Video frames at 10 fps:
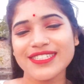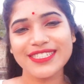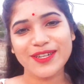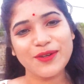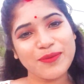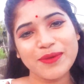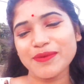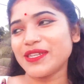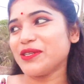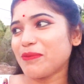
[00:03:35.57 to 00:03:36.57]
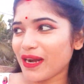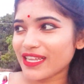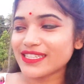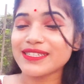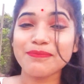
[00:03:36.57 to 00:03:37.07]
সেরকমই ভিডিও
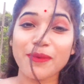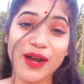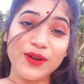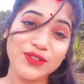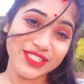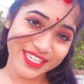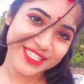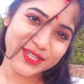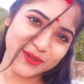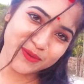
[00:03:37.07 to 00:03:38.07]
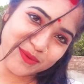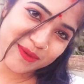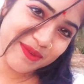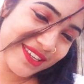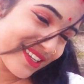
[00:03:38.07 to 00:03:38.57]
বানাতে বানানোর চেষ্টা করব
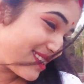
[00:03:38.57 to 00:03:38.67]
আমি